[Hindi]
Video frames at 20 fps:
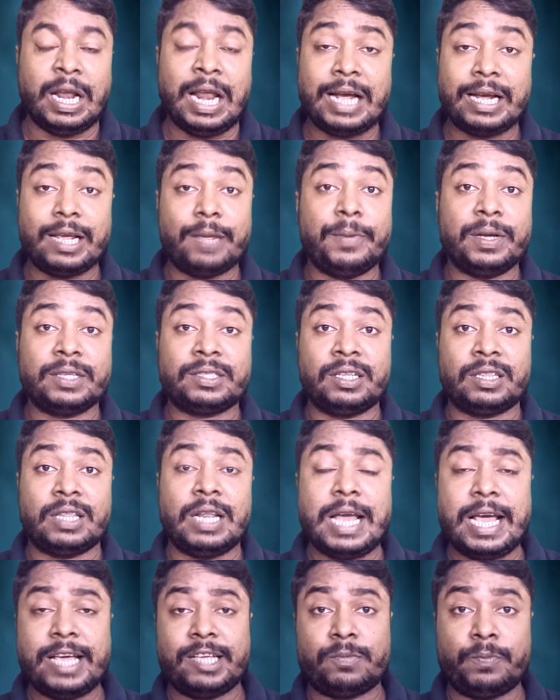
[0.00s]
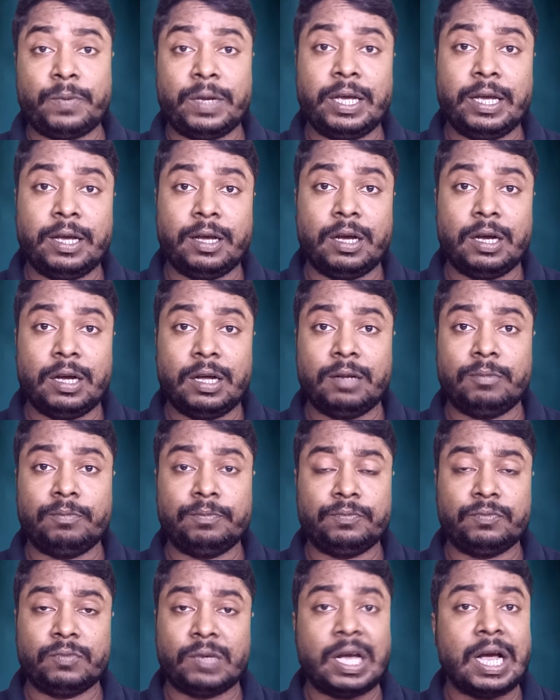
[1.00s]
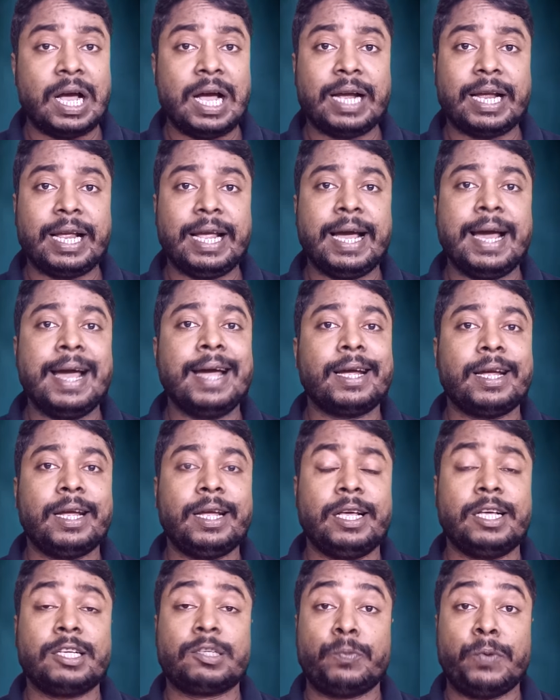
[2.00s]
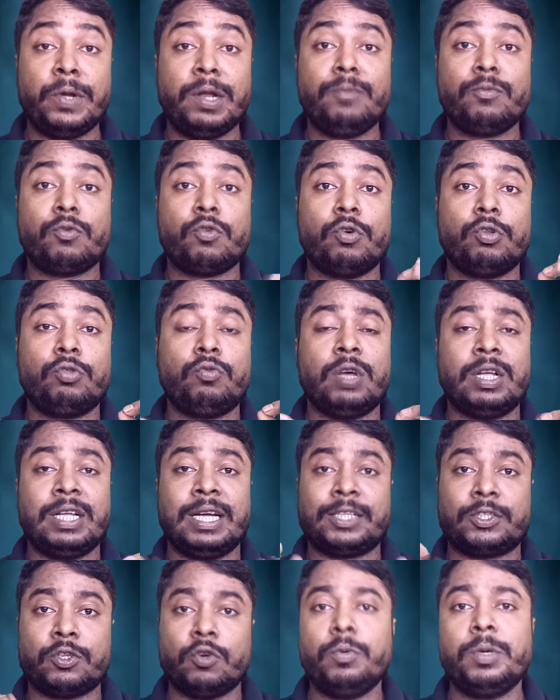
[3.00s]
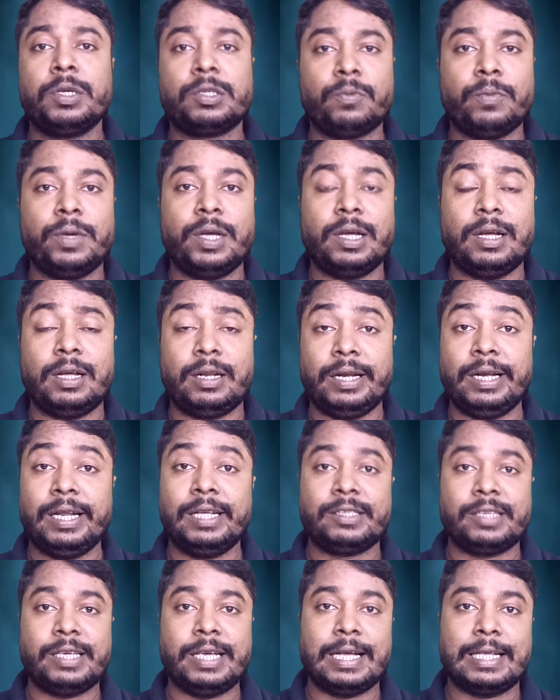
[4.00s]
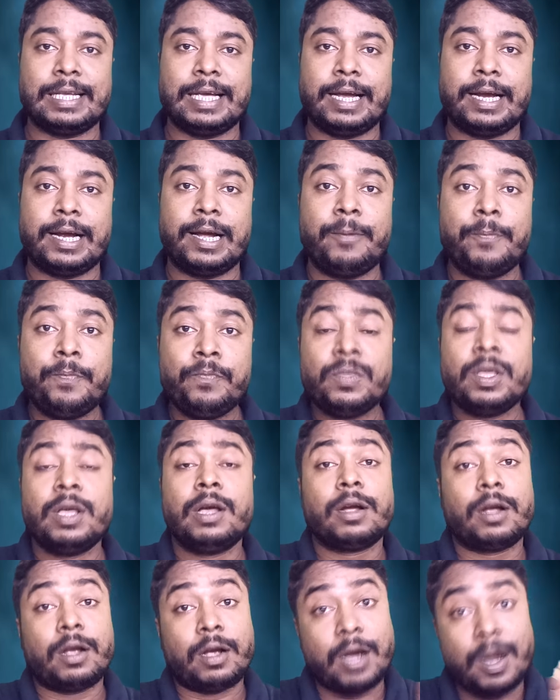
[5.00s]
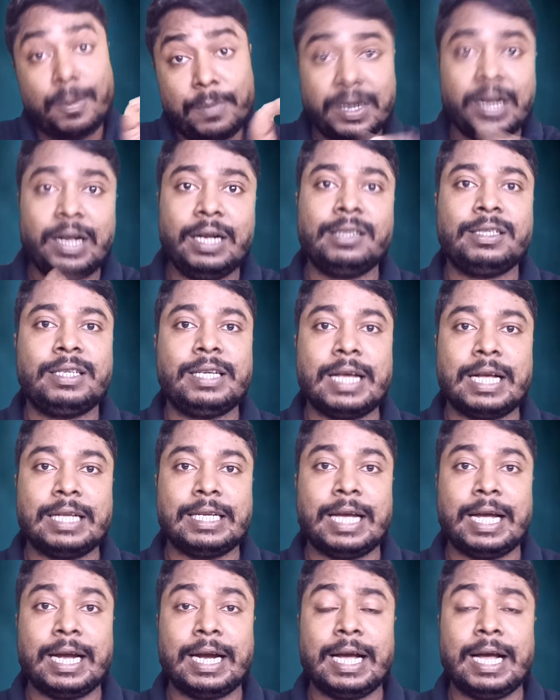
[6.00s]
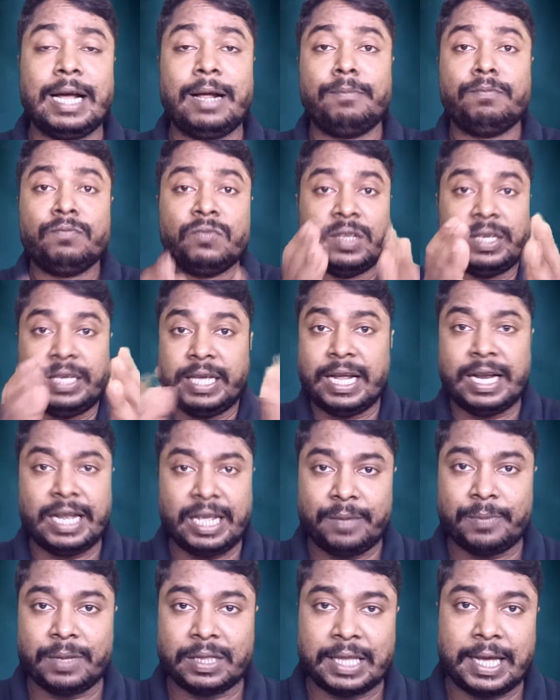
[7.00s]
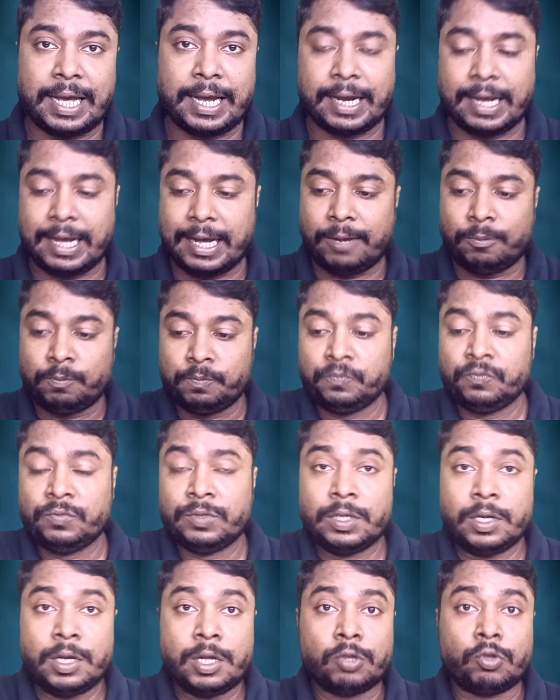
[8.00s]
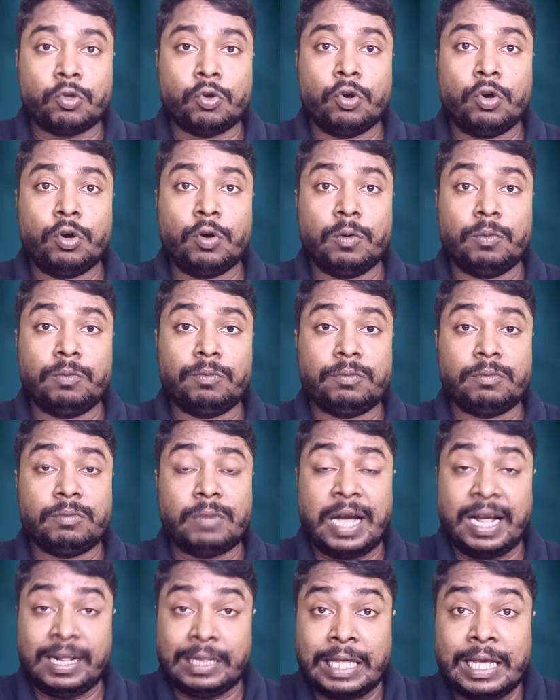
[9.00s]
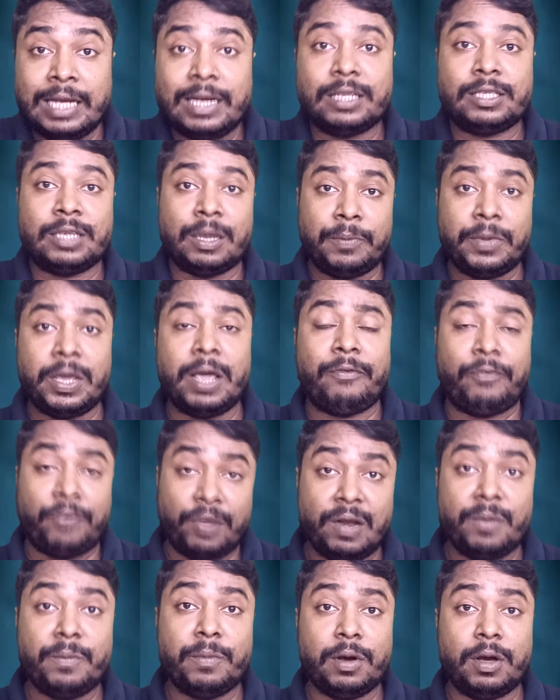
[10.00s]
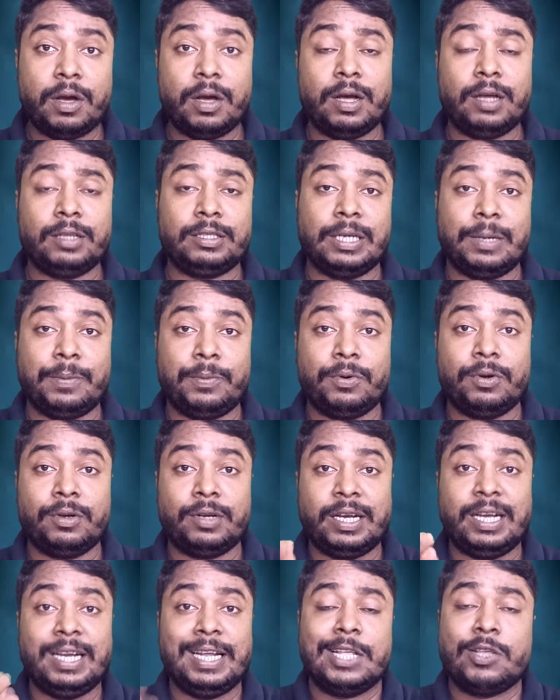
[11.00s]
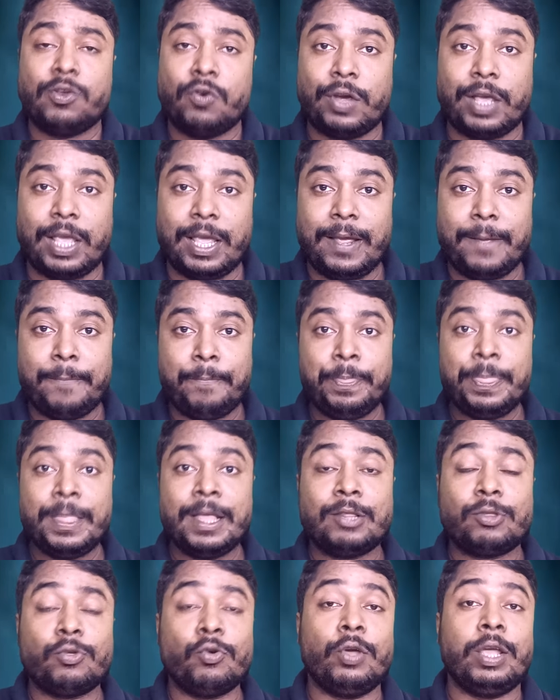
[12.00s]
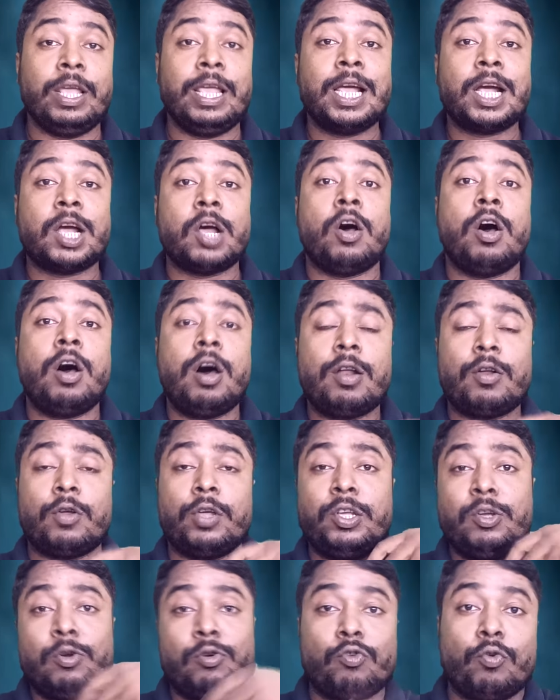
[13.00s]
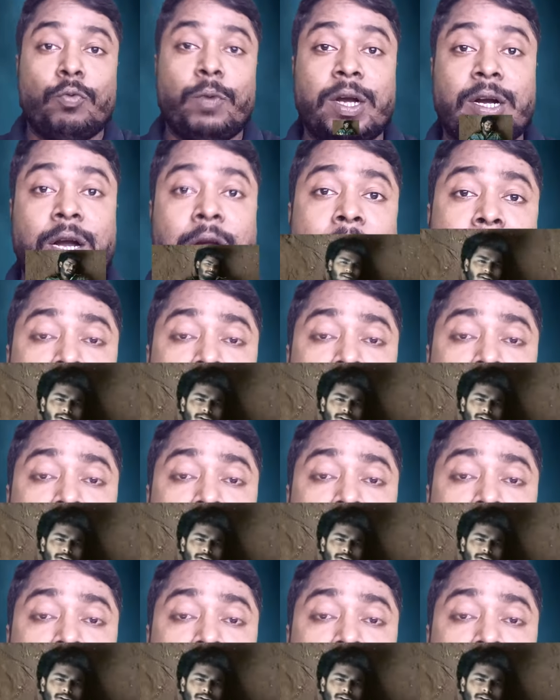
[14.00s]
हालांकि बस इतना इस पर कहा गया है कि इस फिल्म को 2024 में रिलीज किया जाएगा कब रिलीज किया जाएगा ये नहीं बताया गया तो आई थिंक जब ये फिल्म जब रिलीज होगी तो एक और यूट्यूबर